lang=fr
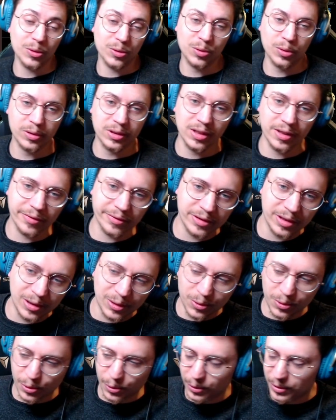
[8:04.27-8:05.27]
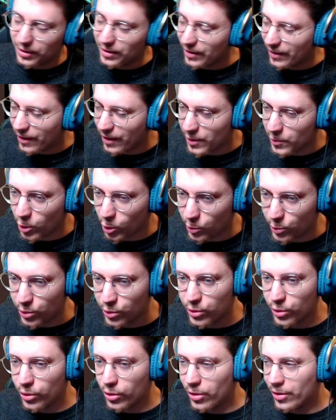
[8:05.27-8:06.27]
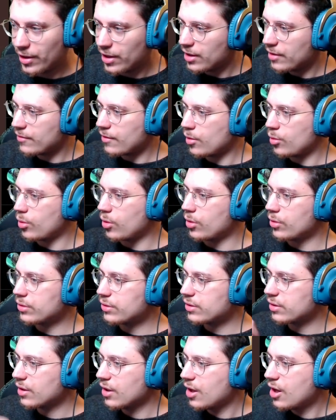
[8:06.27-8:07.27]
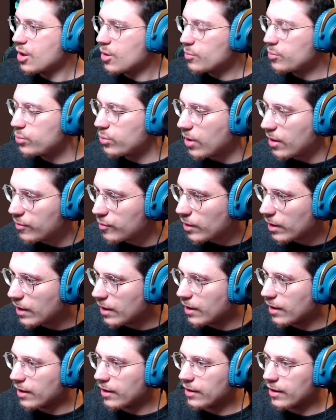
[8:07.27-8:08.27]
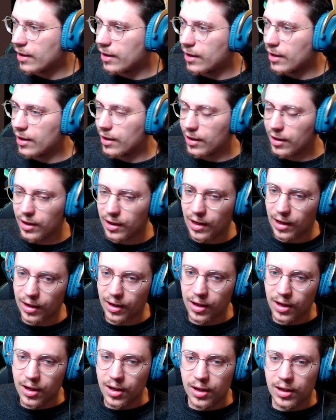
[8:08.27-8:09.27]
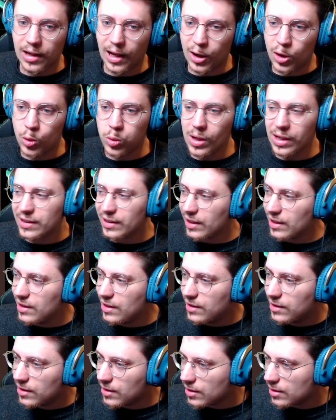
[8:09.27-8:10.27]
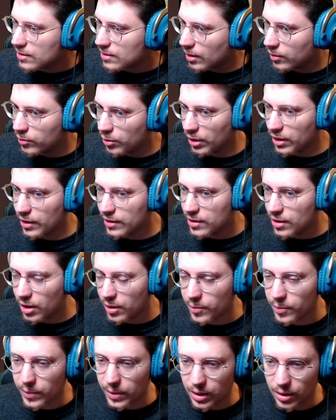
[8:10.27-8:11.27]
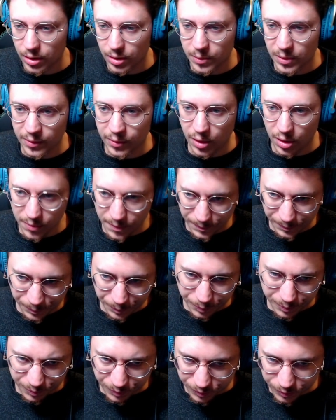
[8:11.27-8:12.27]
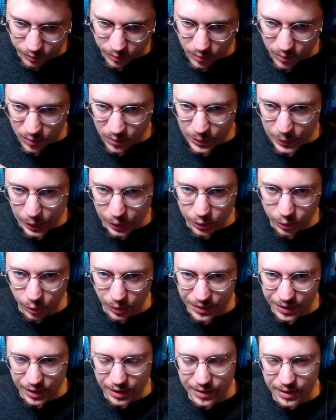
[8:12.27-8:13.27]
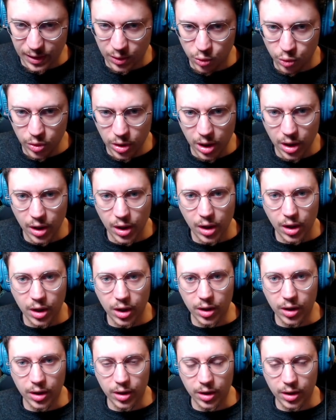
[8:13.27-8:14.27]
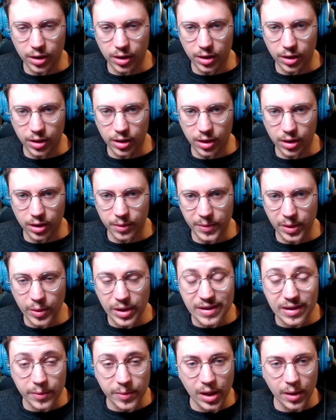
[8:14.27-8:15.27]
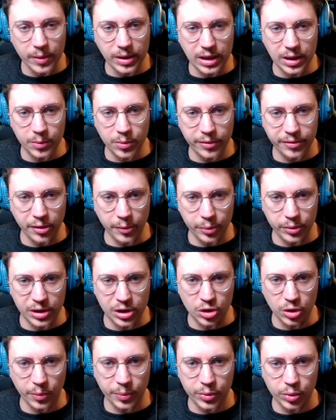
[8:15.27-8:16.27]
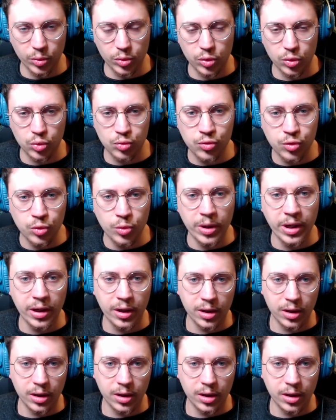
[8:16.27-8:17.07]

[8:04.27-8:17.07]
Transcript: sur TFT, sur Terra, il manque plus que LoL et Valorant, pour avoir la, la, la, la, quadrinité, ça ne veut rien dire, mais, euh, mais voilà. Donc c'est cool. Euh, mais ouais, c'est bien qu'ils buffent un peu des champions sous-joués.